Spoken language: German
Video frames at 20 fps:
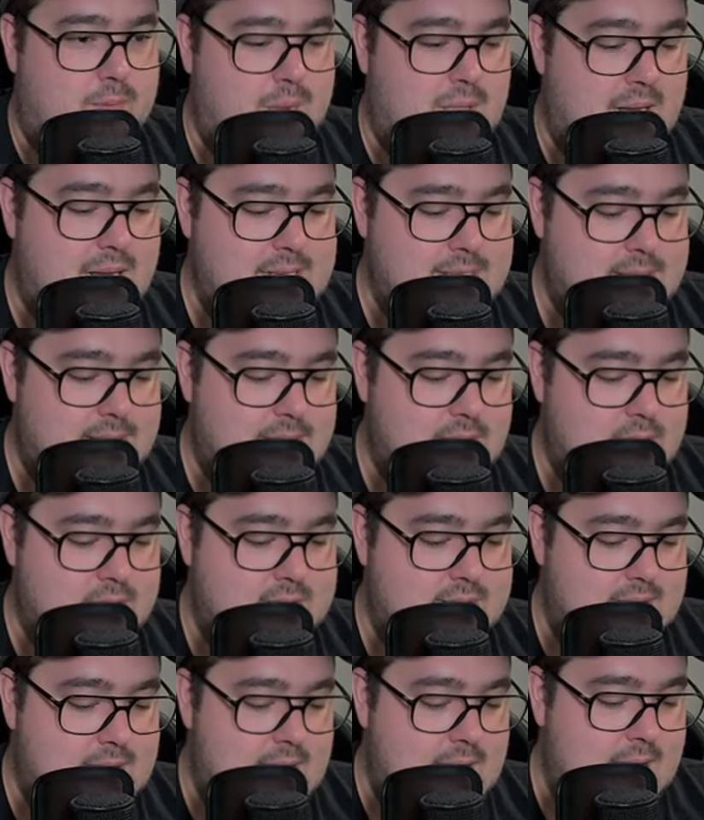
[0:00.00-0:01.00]
gleichen
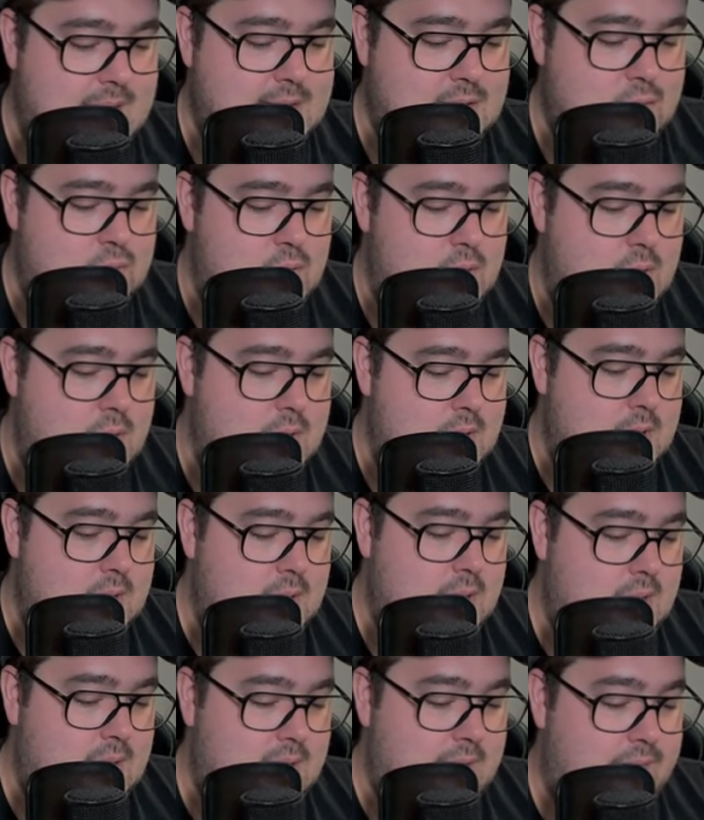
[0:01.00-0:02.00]
Illustrator
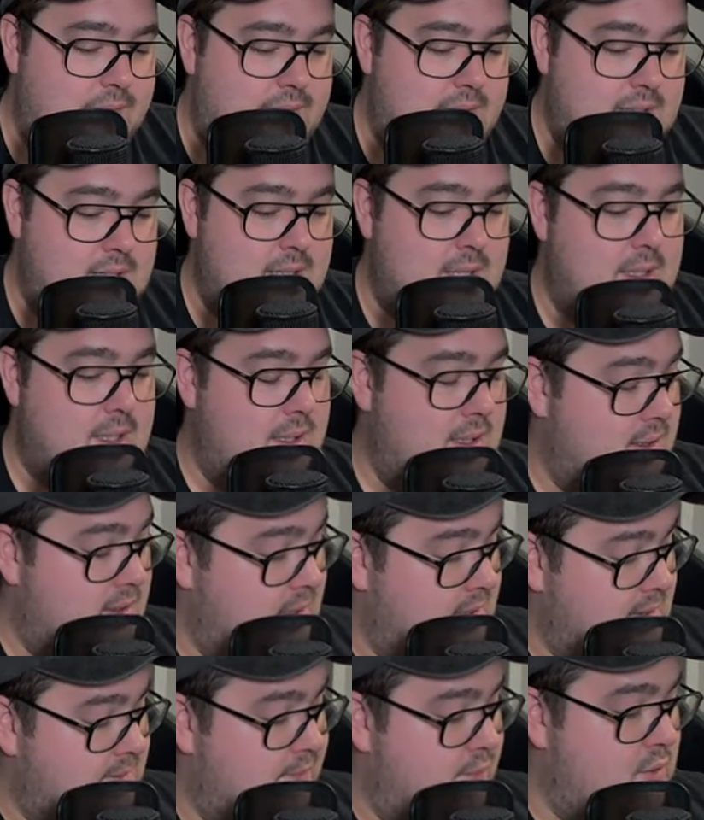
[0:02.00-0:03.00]
wie äh,
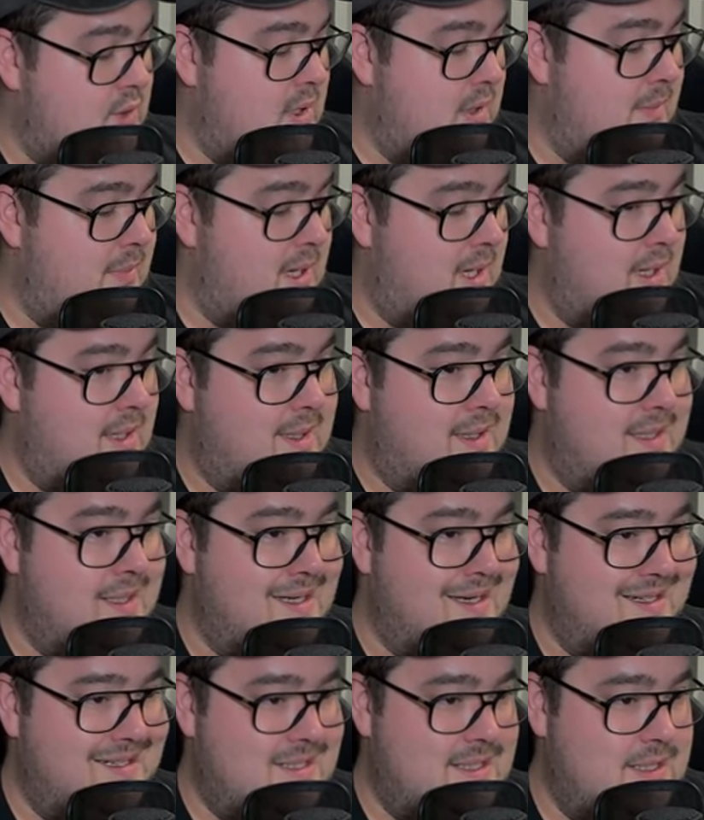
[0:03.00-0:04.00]
das wunderbare
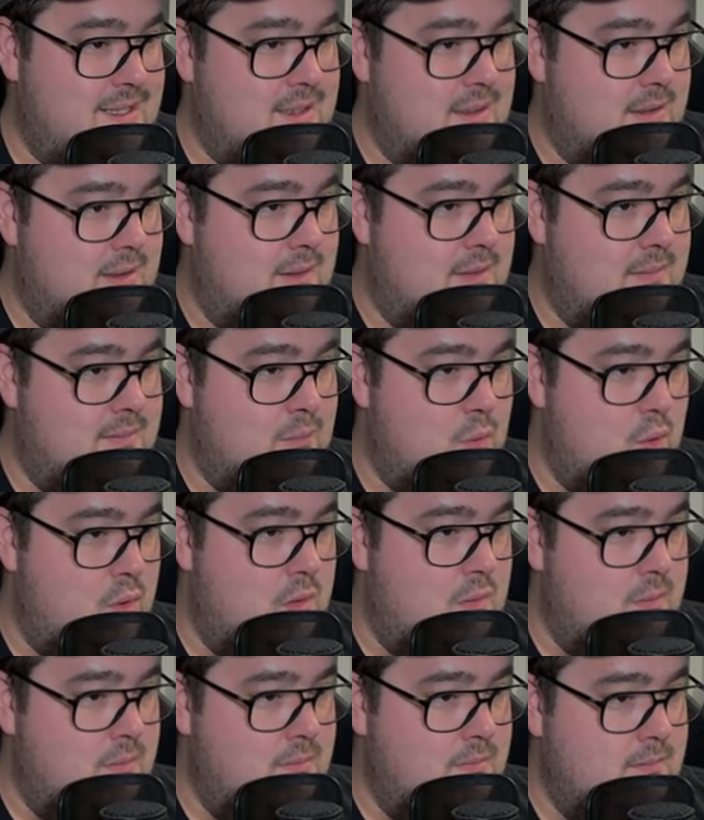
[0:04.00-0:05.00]
Giratina. Müll.
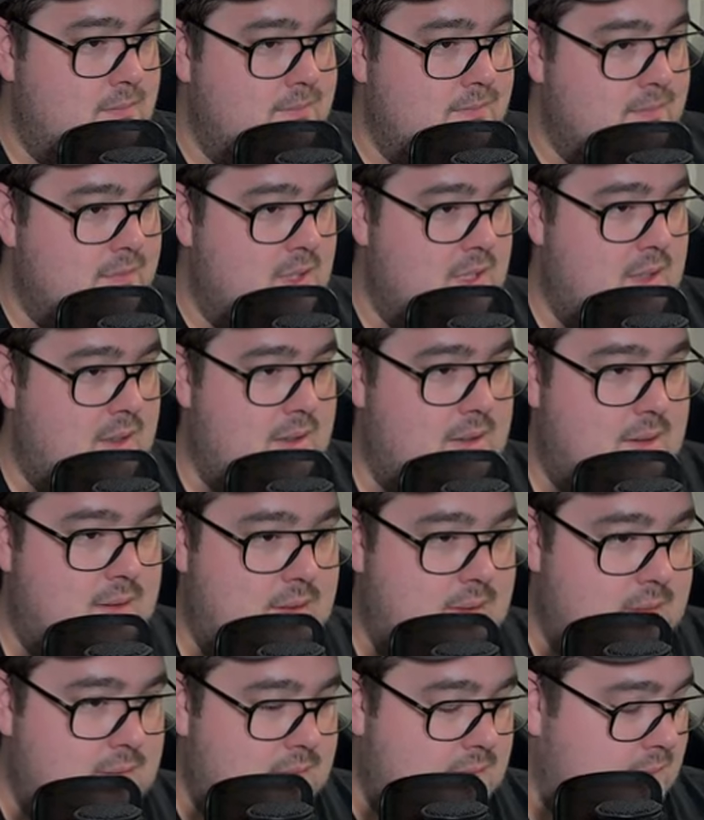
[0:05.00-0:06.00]

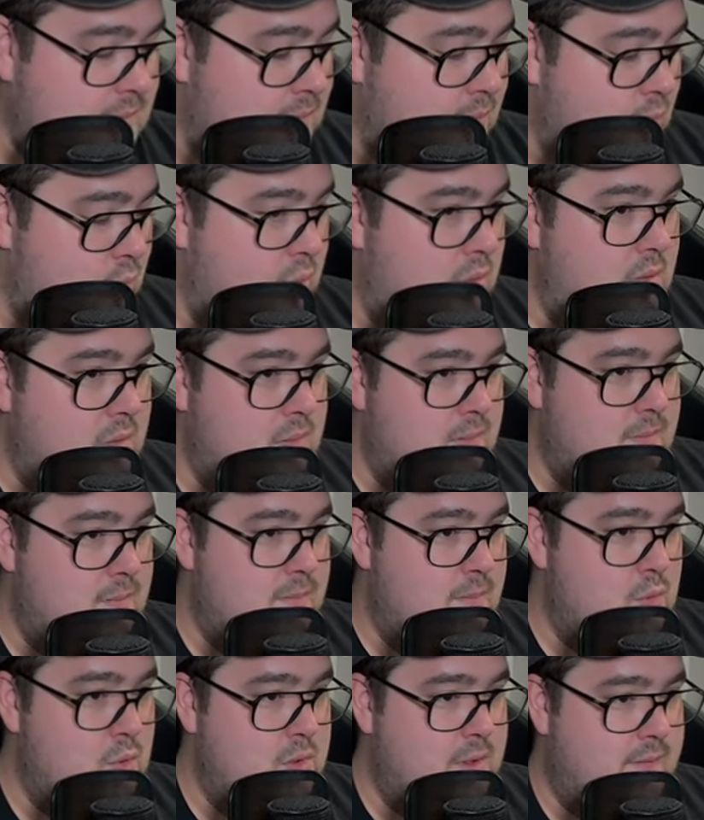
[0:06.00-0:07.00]
Müll?
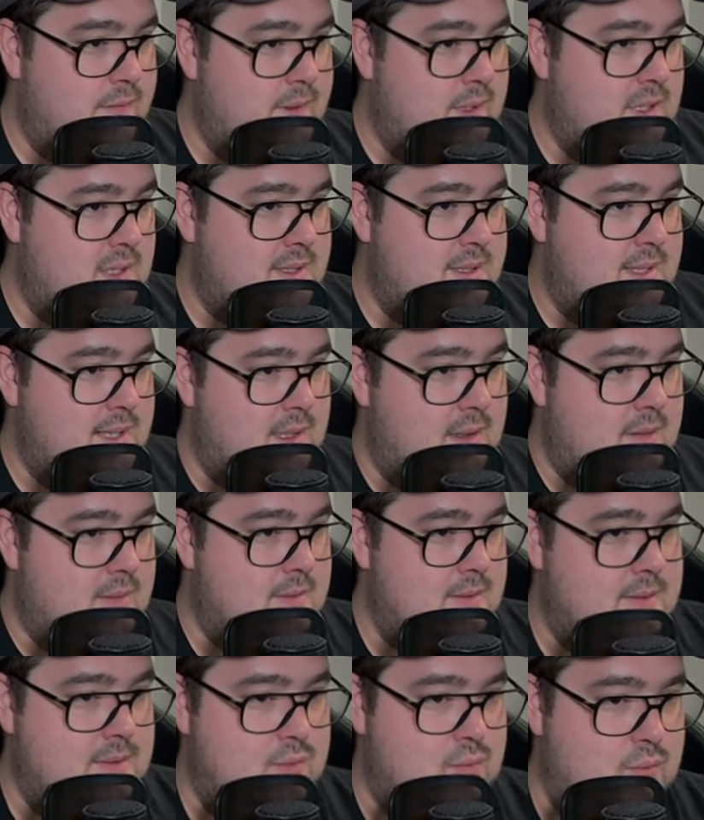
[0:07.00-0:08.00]
Müll darf man nicht sehen.
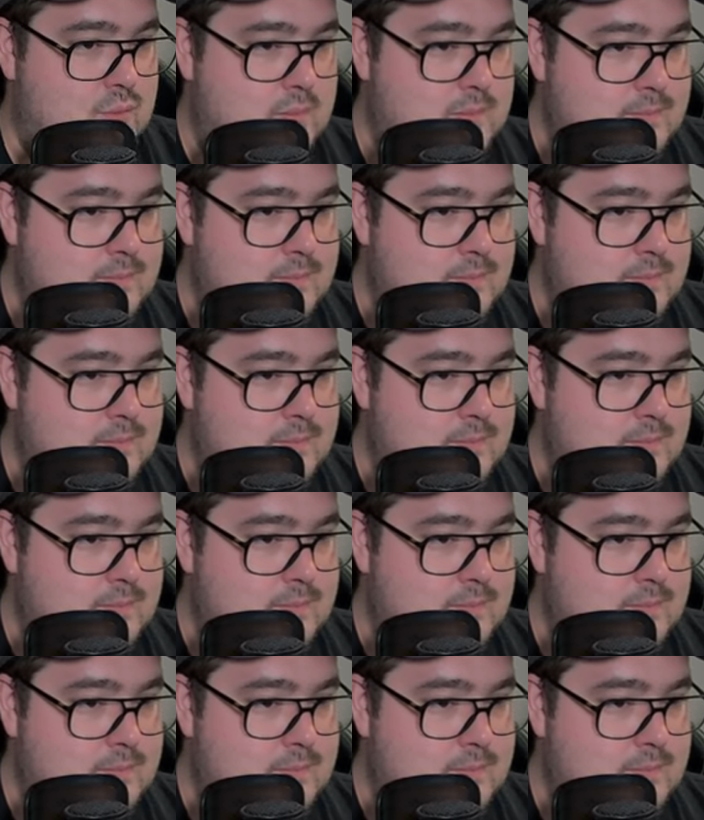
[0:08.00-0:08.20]
So.